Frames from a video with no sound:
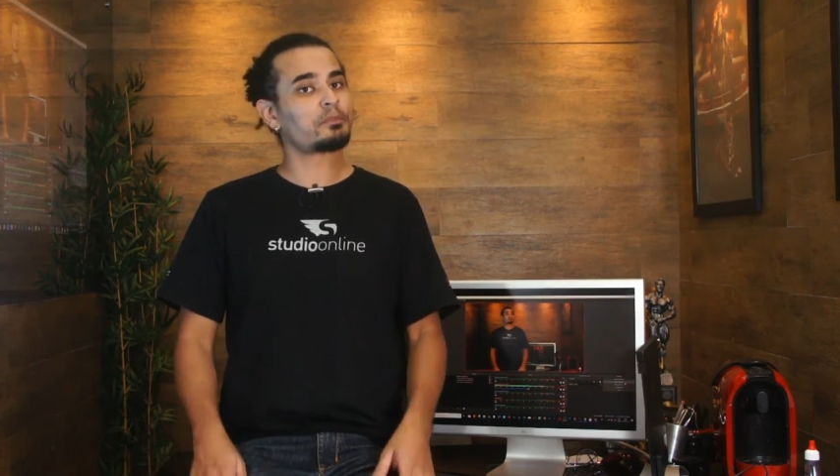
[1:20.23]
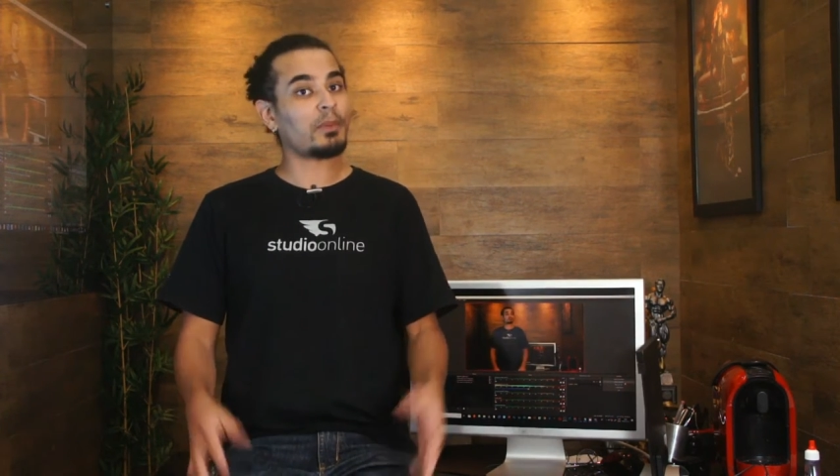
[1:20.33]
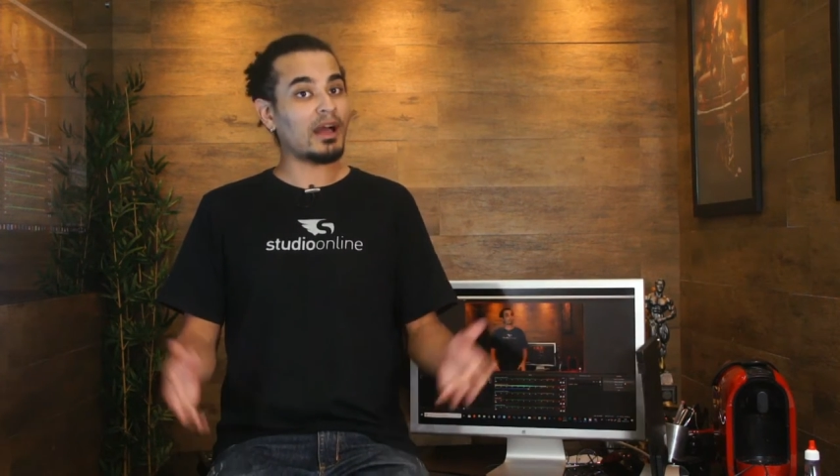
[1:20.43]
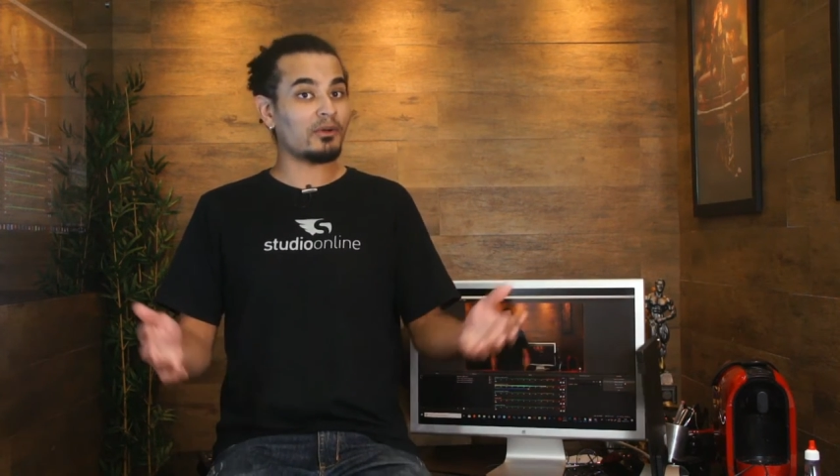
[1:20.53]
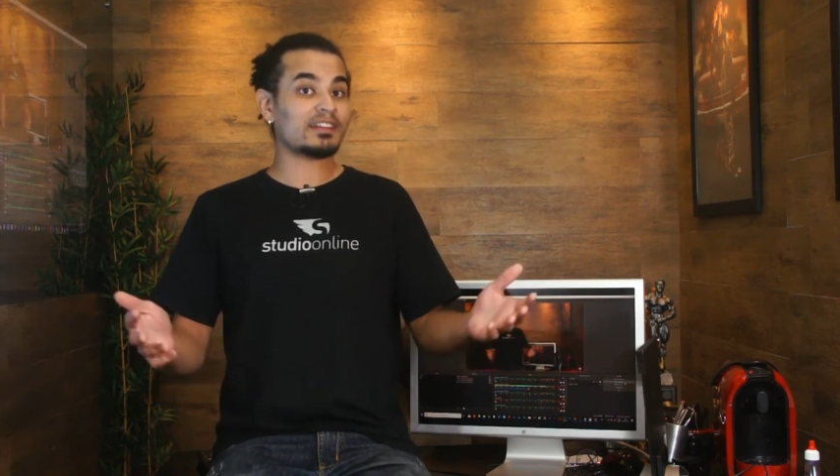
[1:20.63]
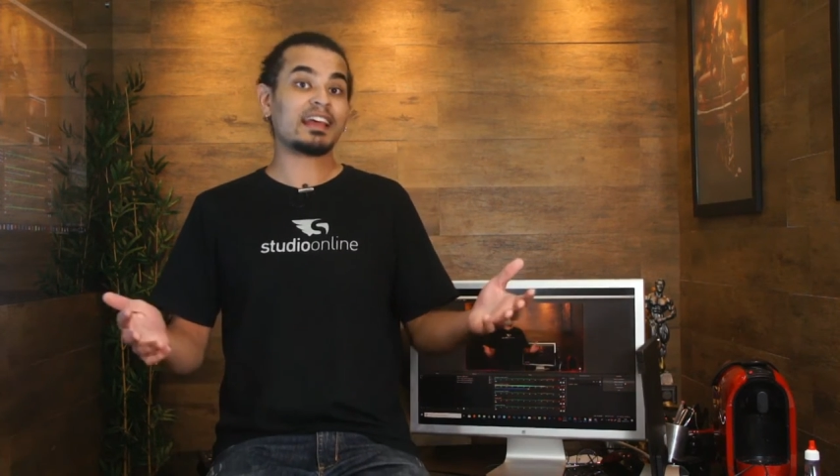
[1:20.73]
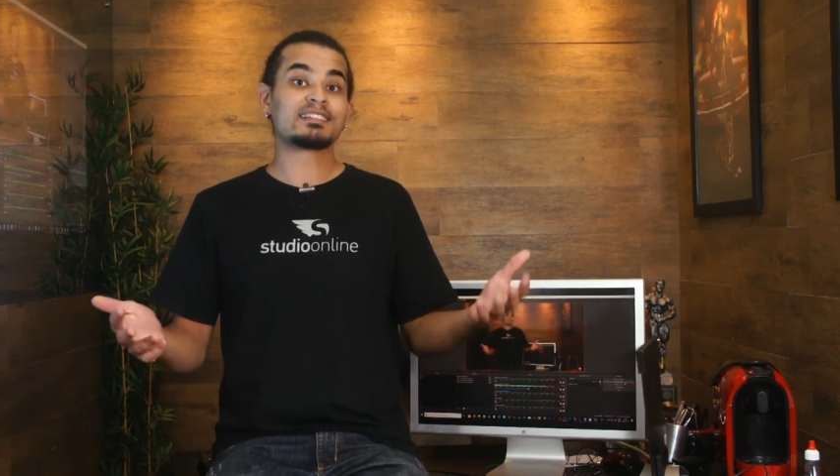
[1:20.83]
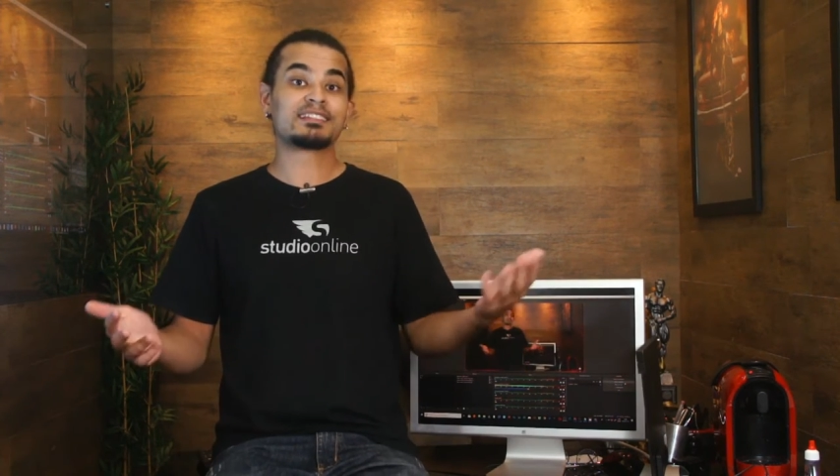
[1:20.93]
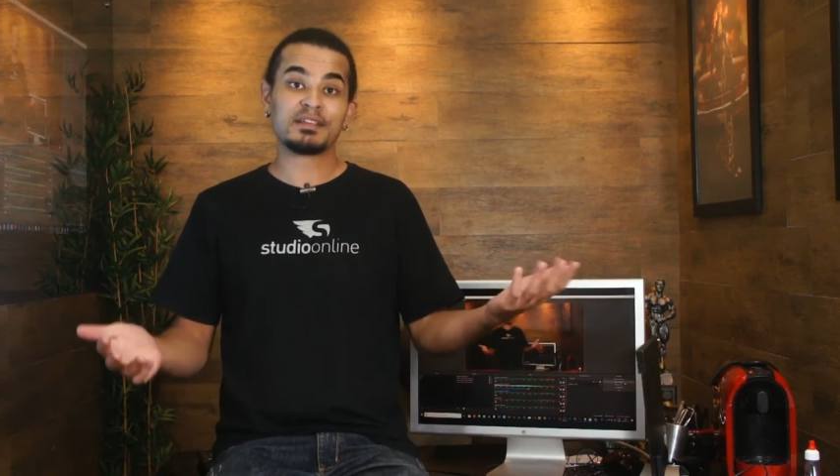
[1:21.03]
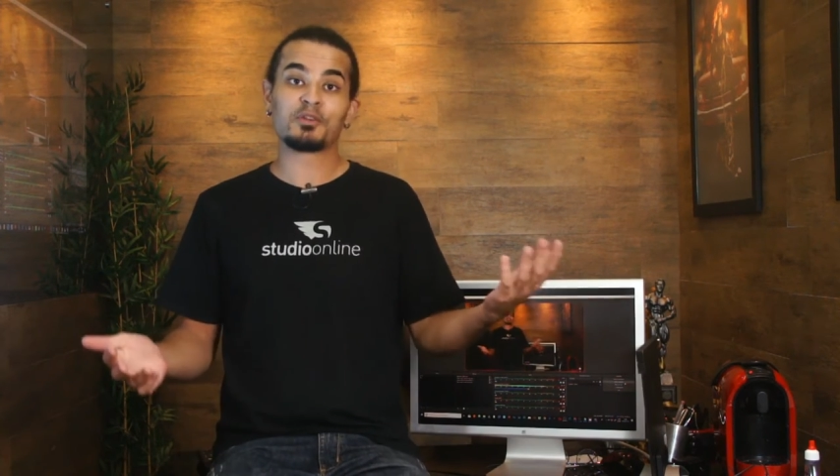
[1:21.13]
pagam até
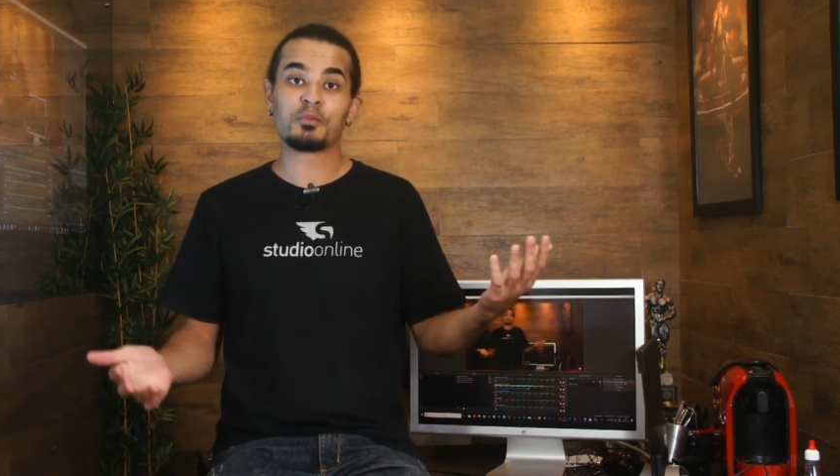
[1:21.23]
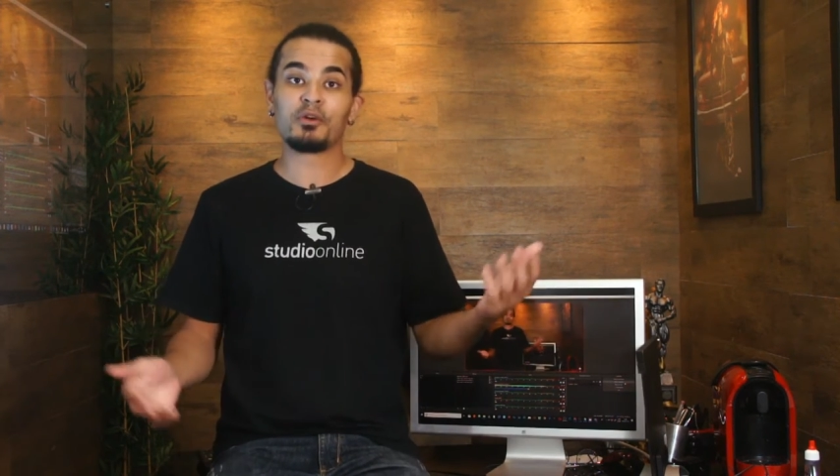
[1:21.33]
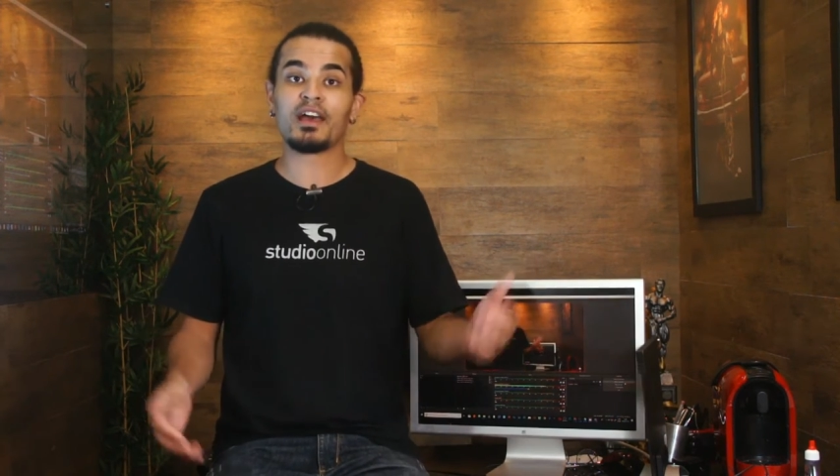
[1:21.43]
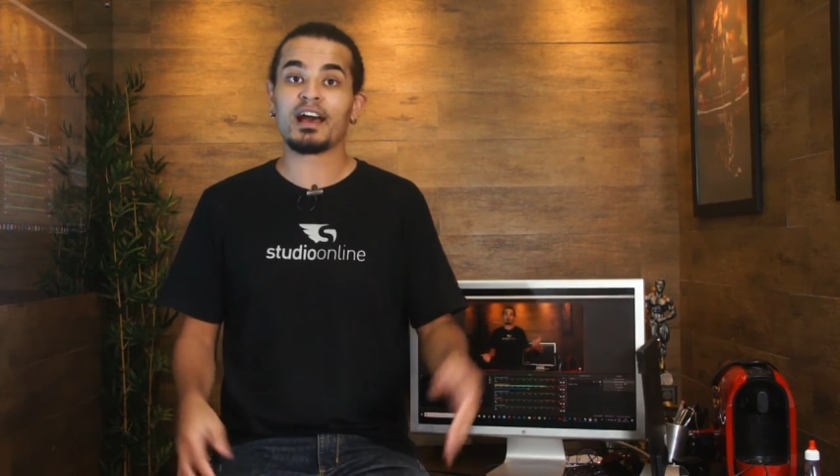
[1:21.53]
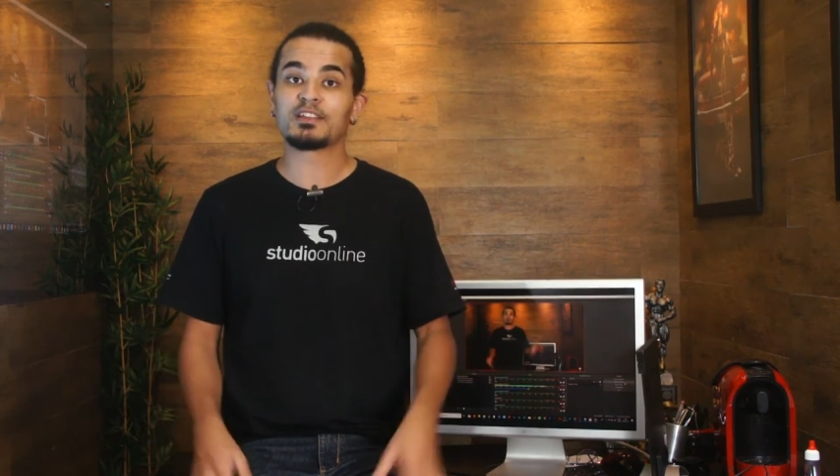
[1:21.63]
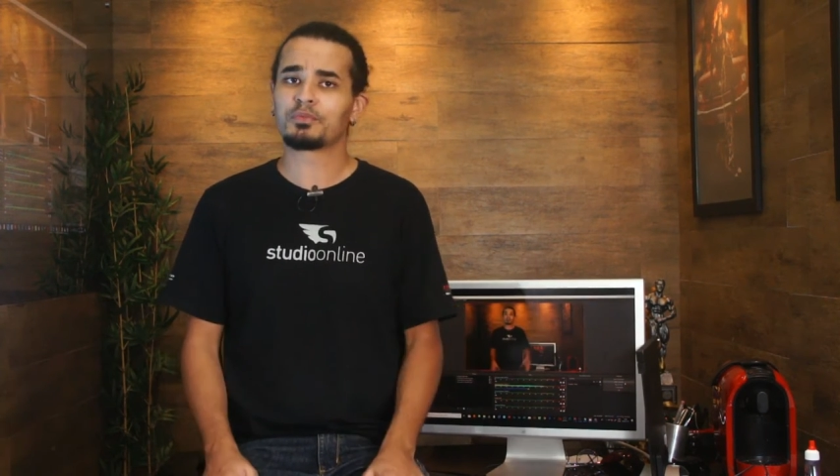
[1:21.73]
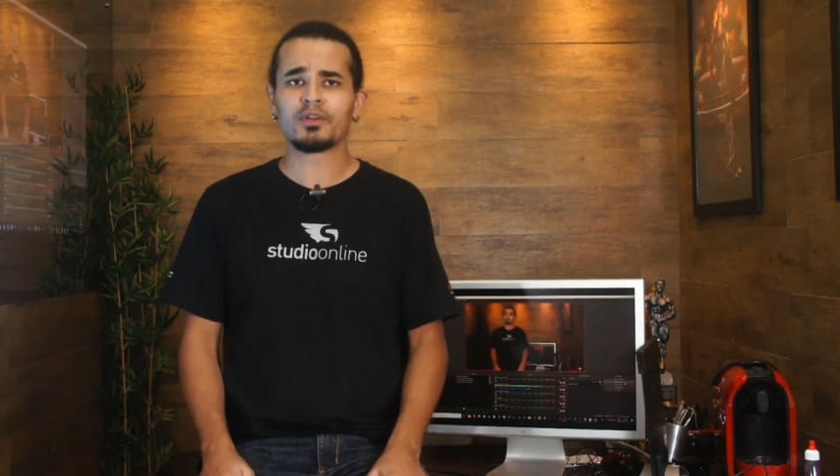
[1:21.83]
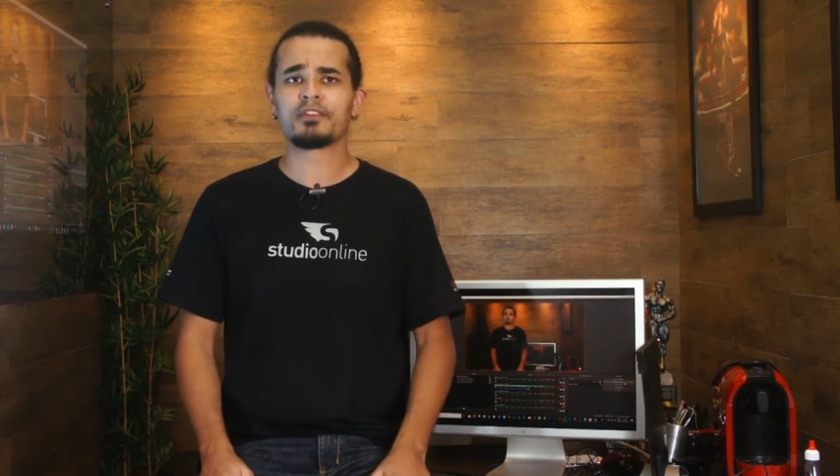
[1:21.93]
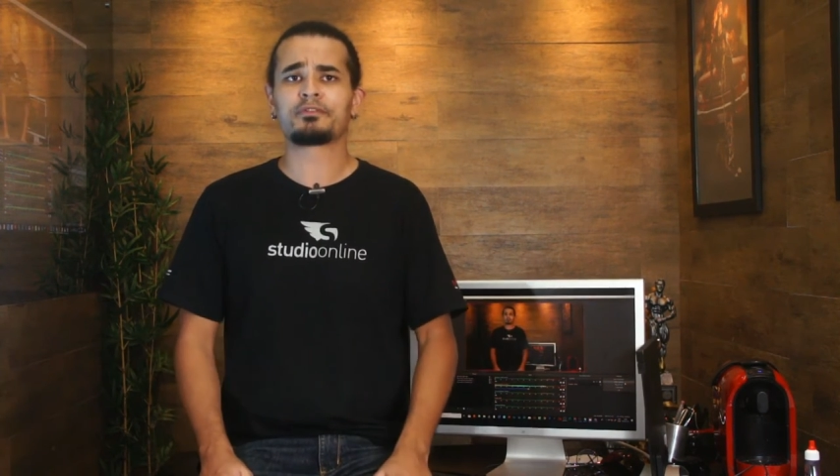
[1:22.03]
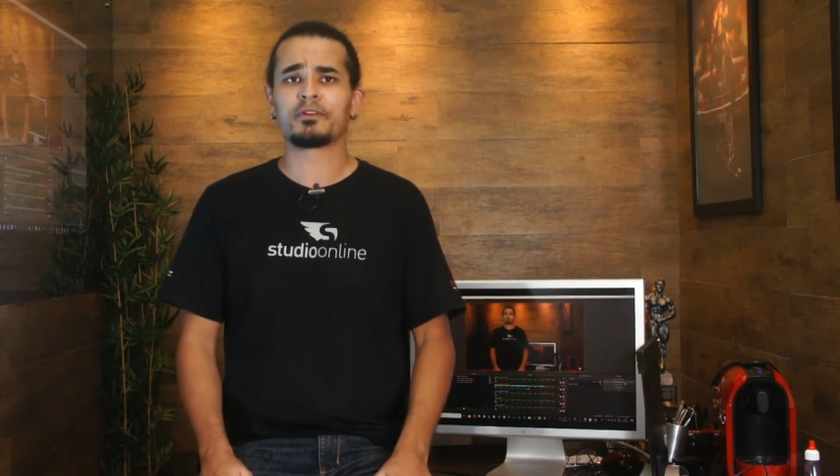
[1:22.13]
5 mil reais por
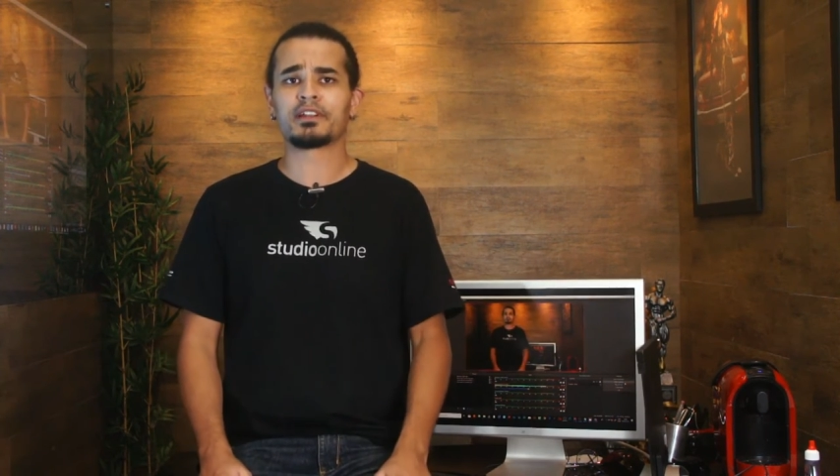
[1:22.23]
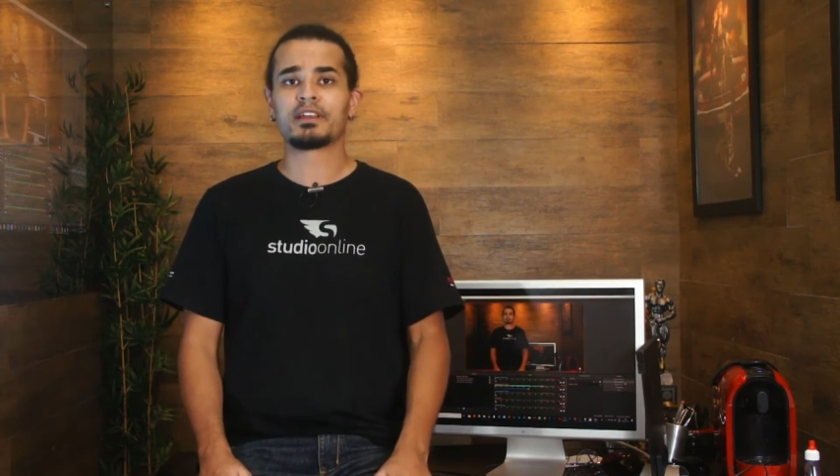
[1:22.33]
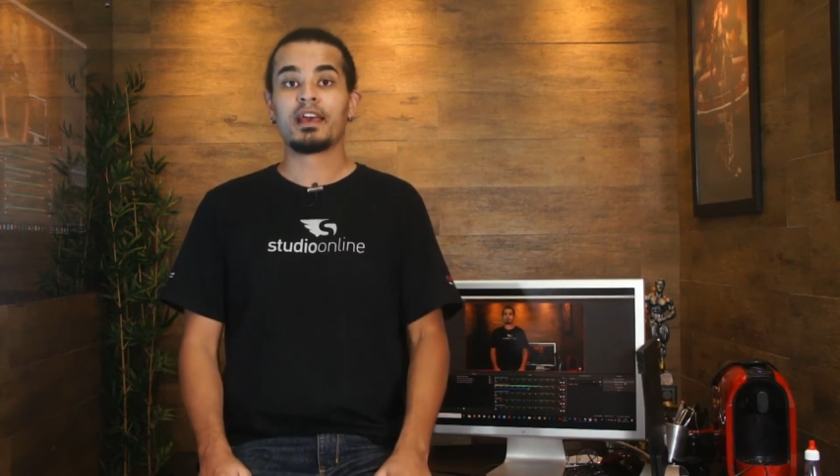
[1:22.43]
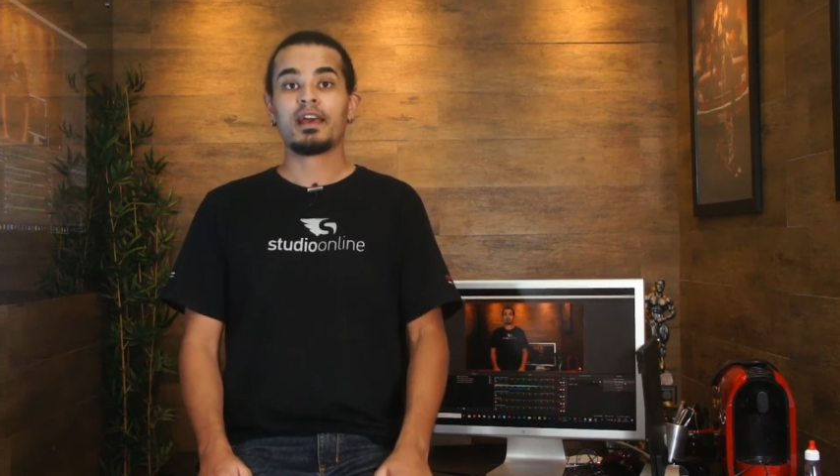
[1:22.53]
um iPhone.